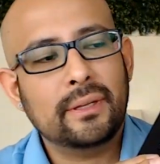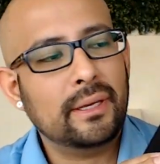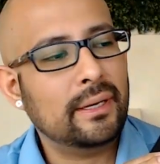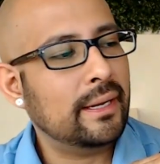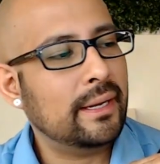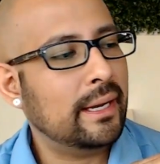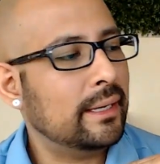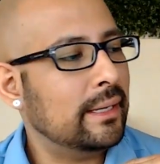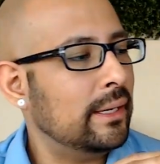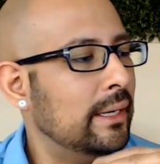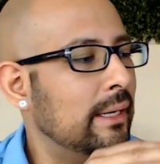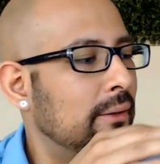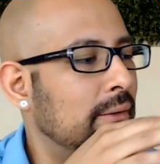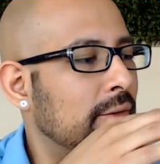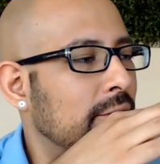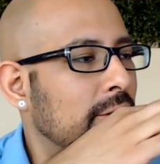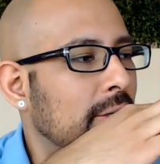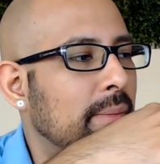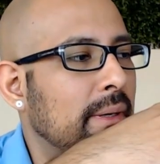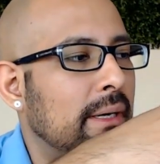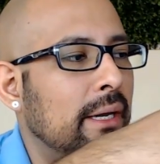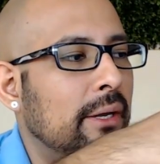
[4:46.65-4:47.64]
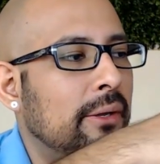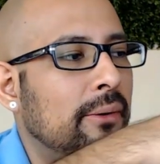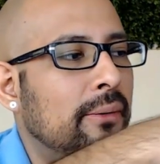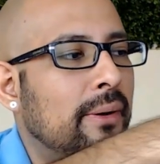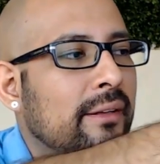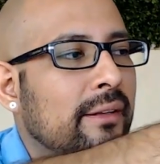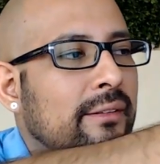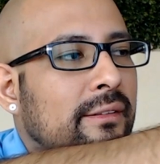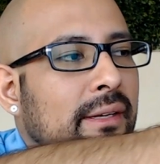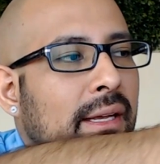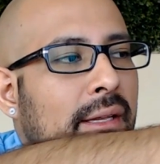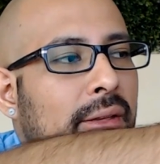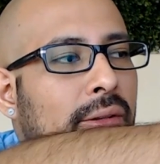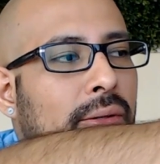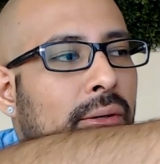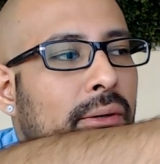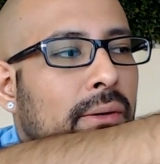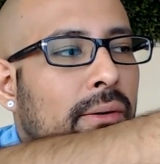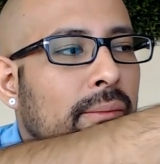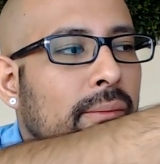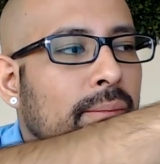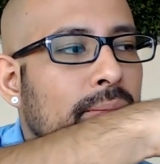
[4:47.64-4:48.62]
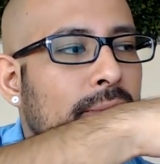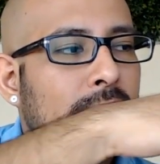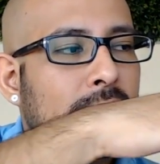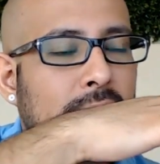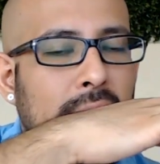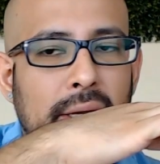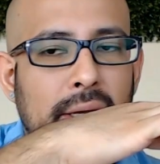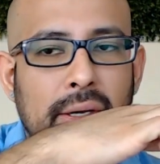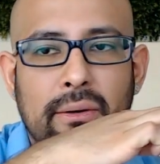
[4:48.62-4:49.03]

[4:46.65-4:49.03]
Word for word: Tiene aquí nuestro pequeño acento